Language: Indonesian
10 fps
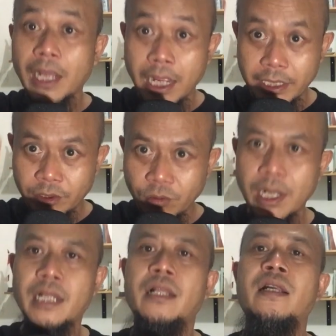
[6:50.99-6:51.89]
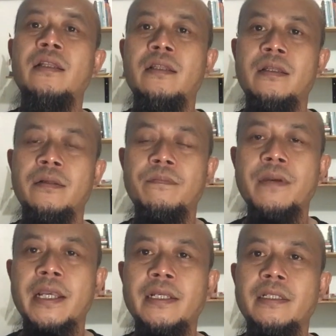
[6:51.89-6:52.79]
ah itu hal
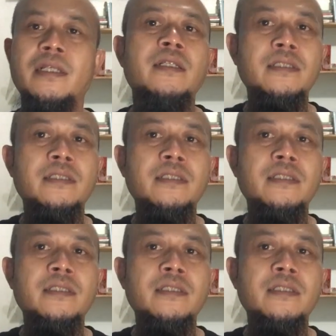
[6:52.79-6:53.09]
baik.